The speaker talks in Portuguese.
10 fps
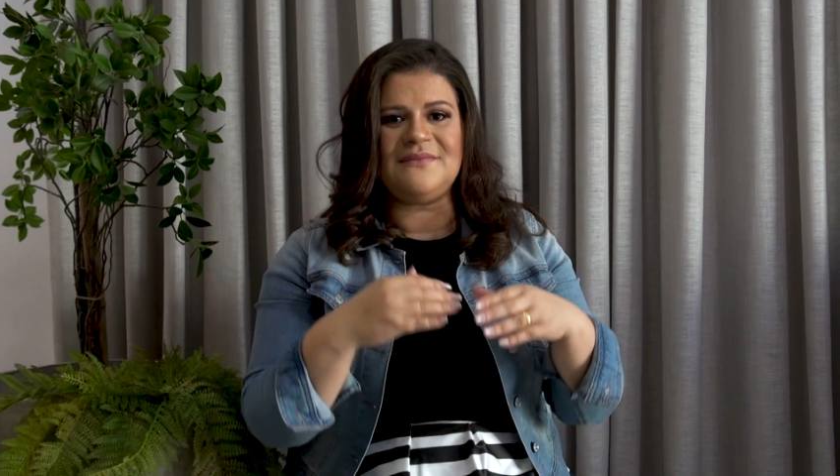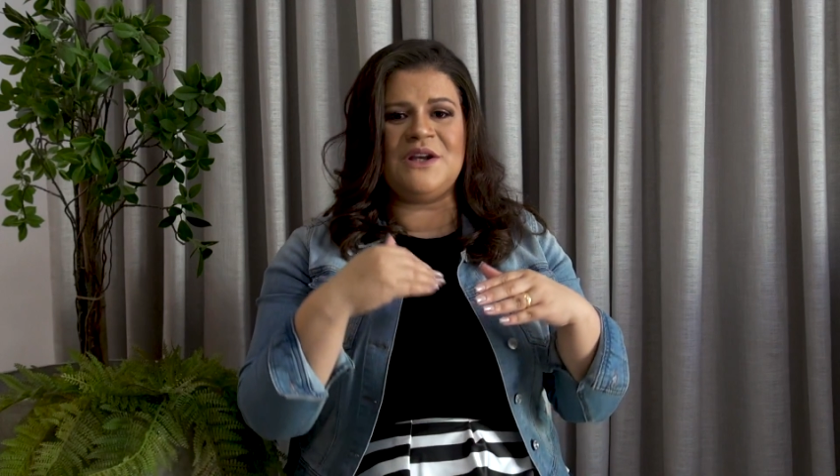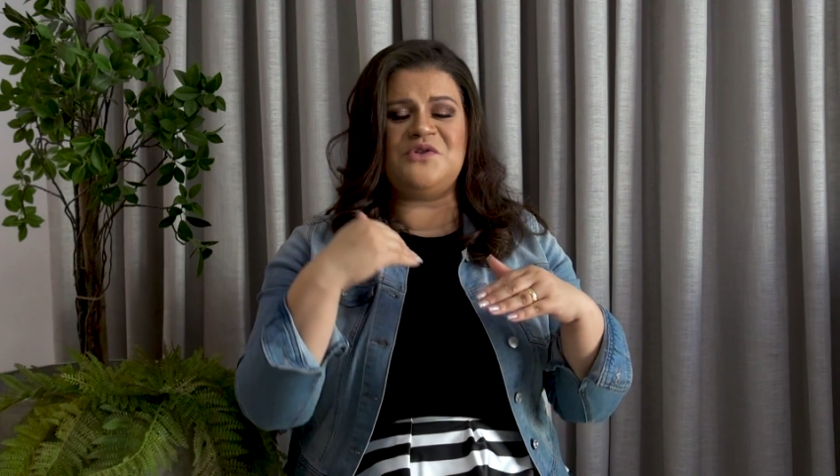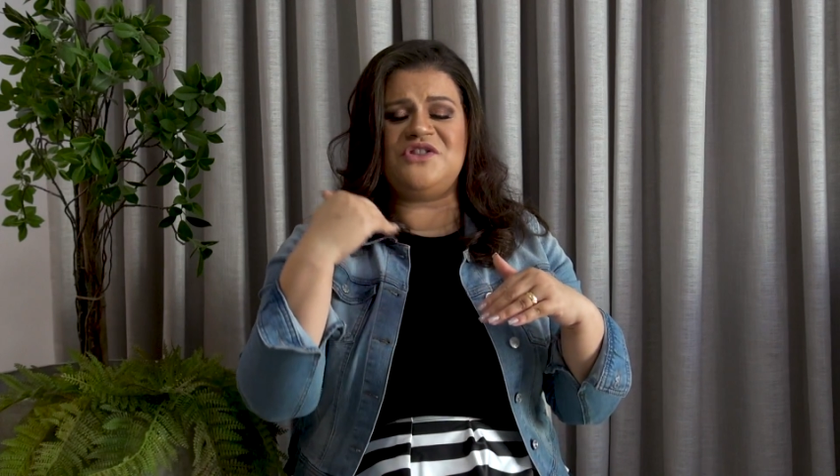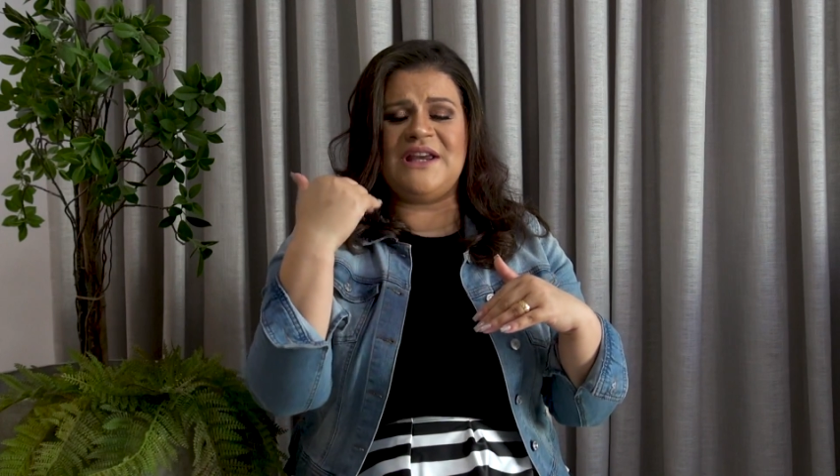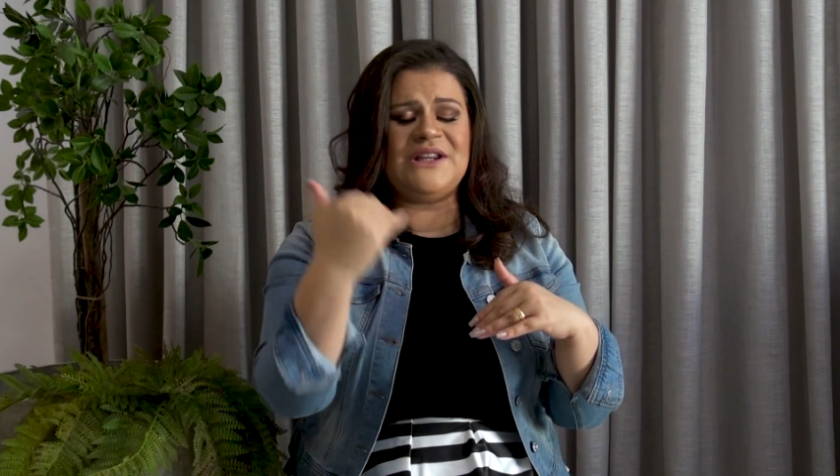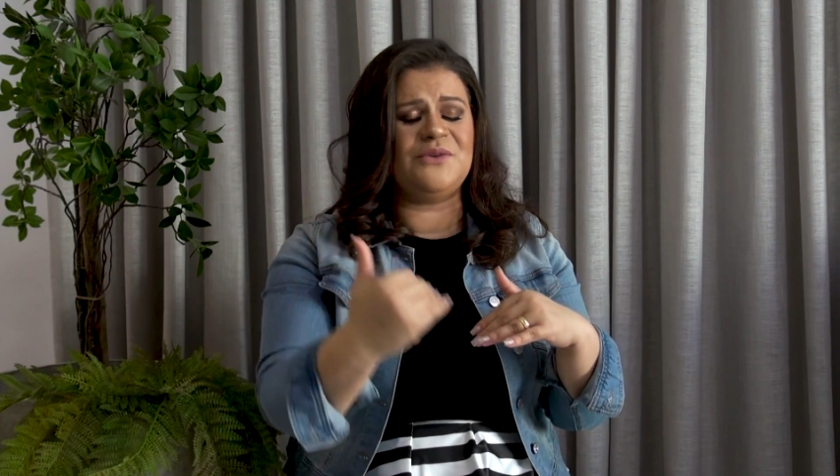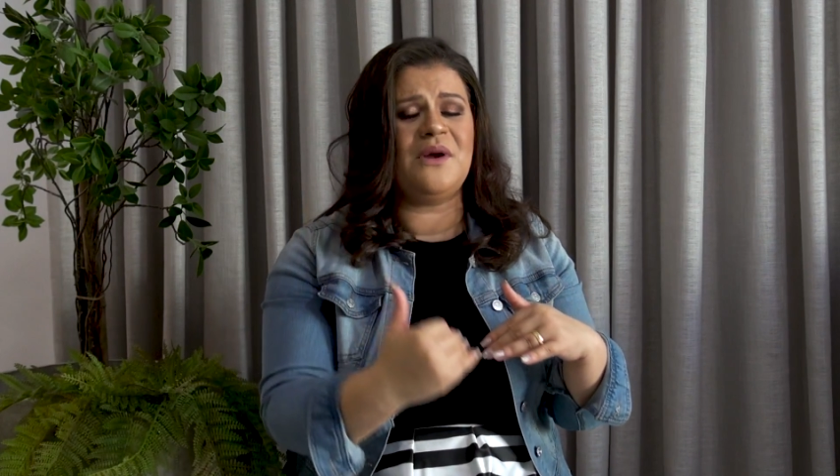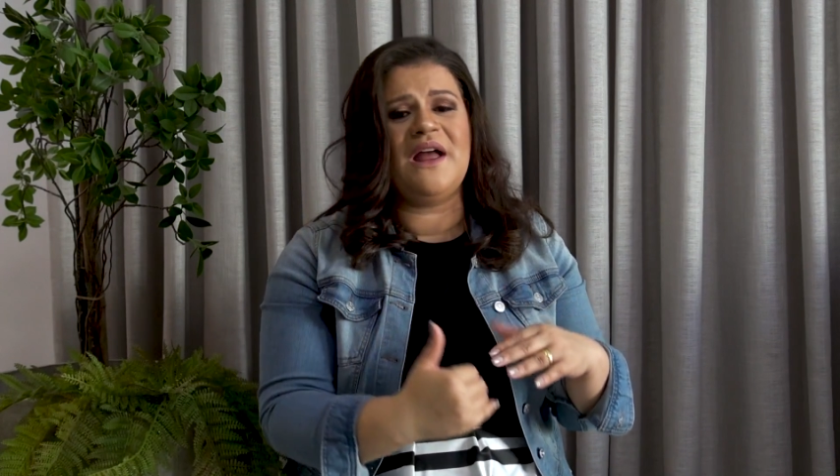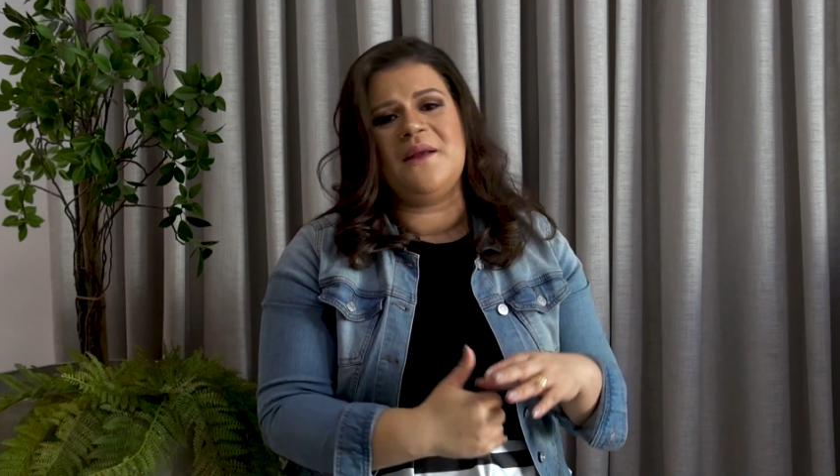eu tinha
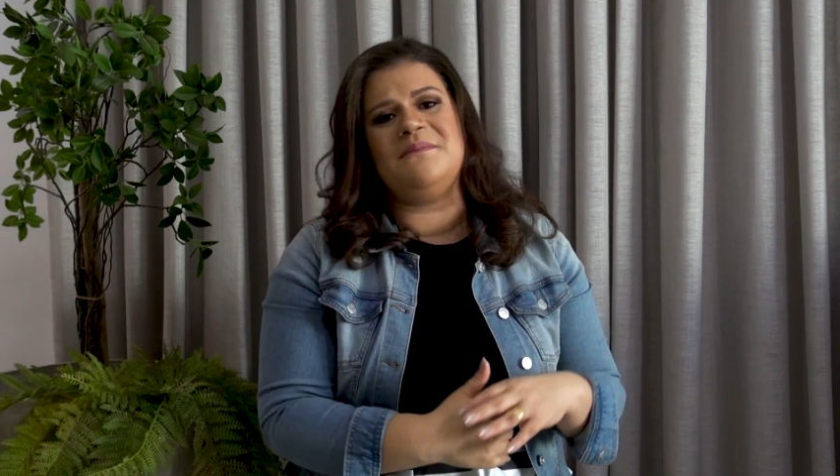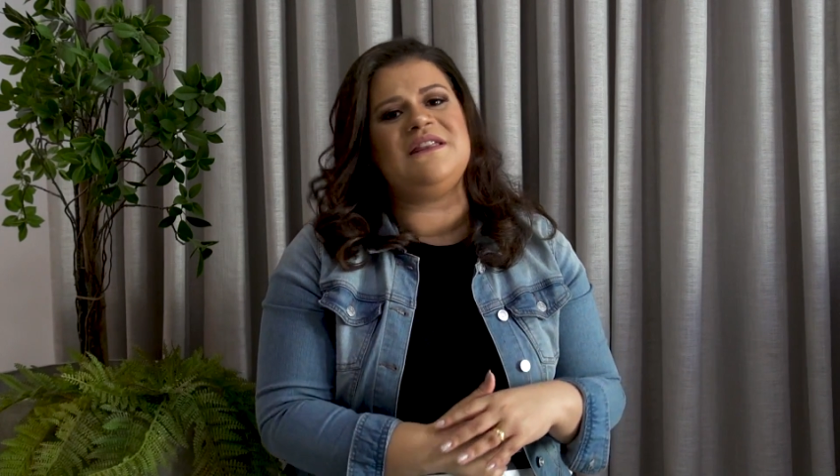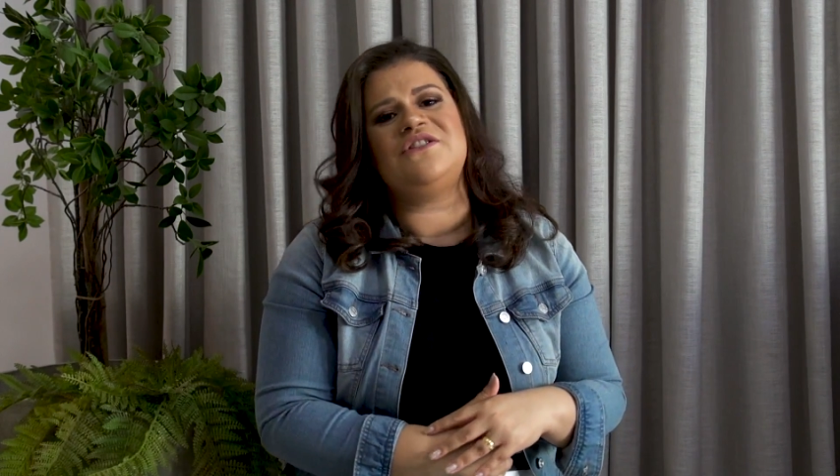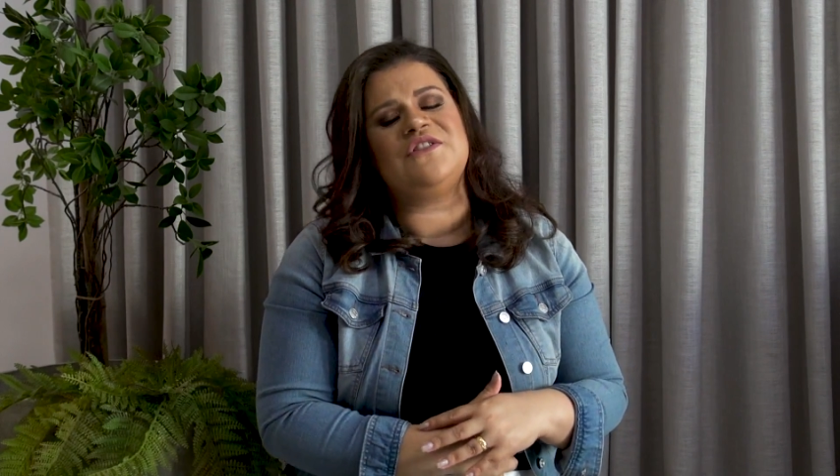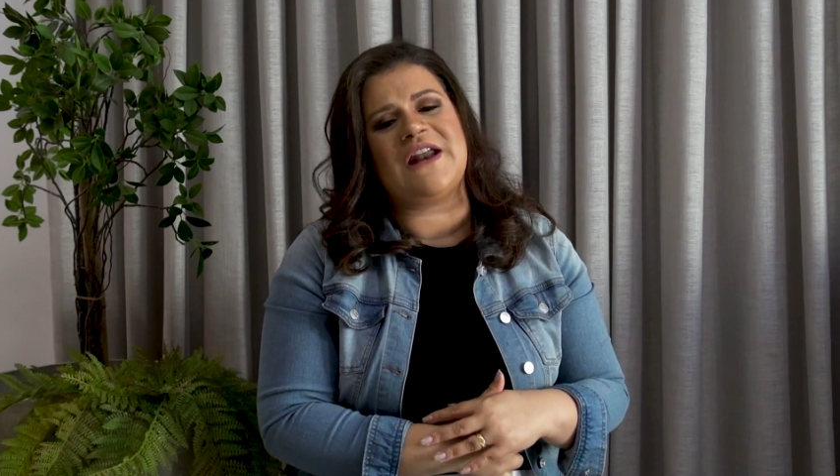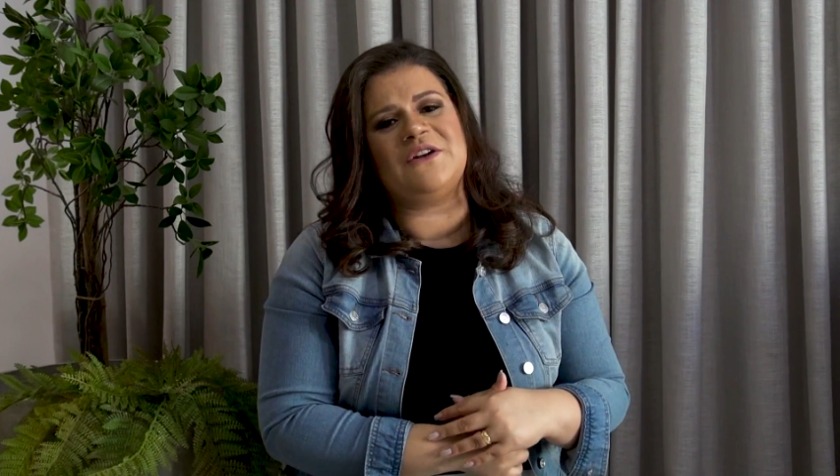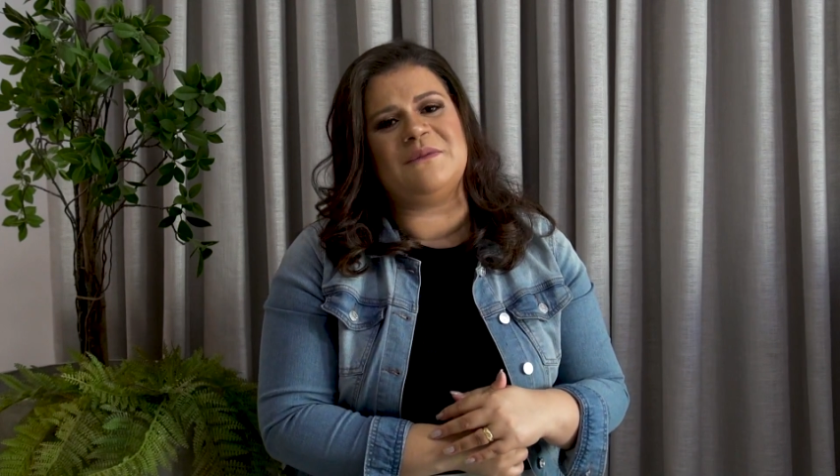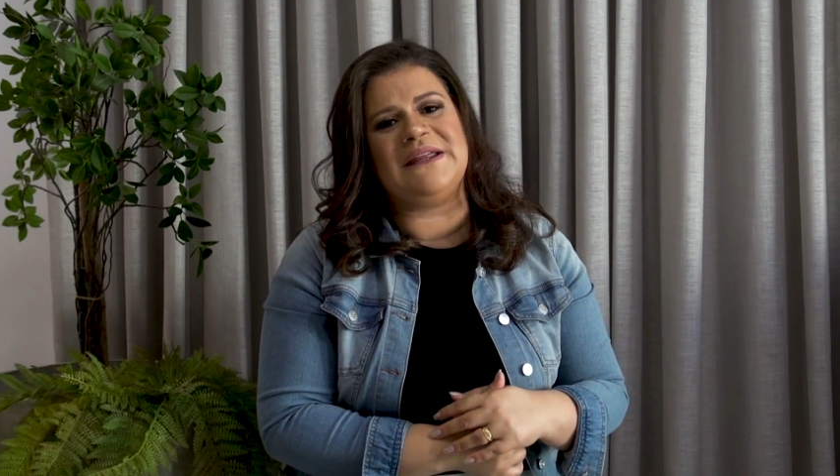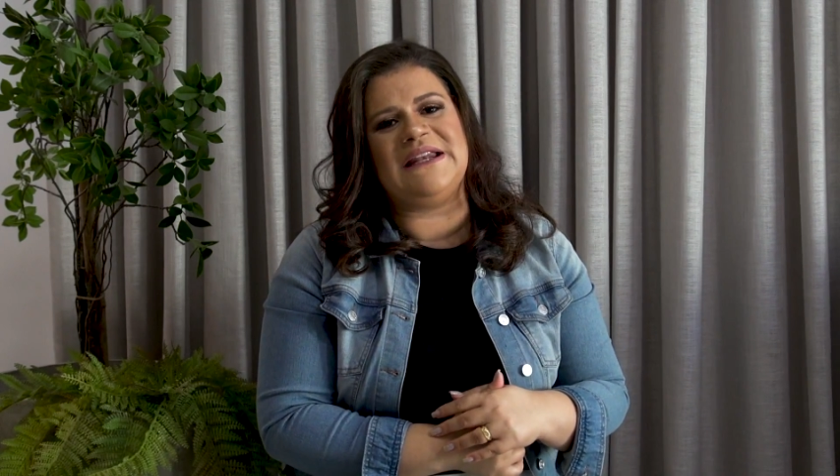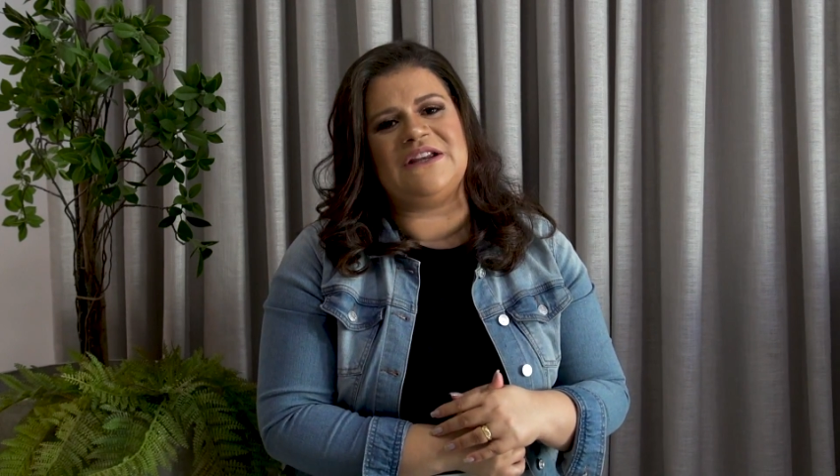ido ministrar
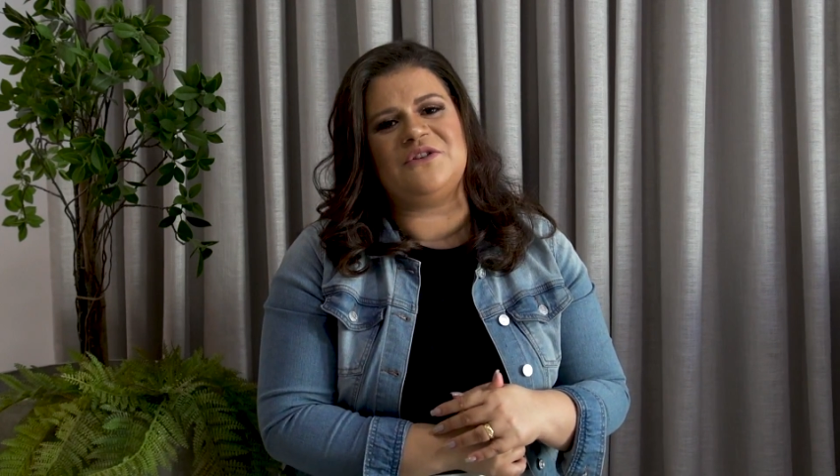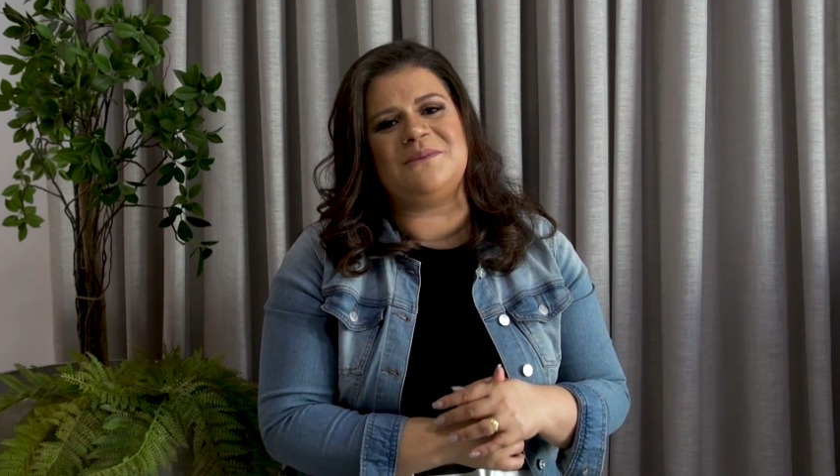numa igreja,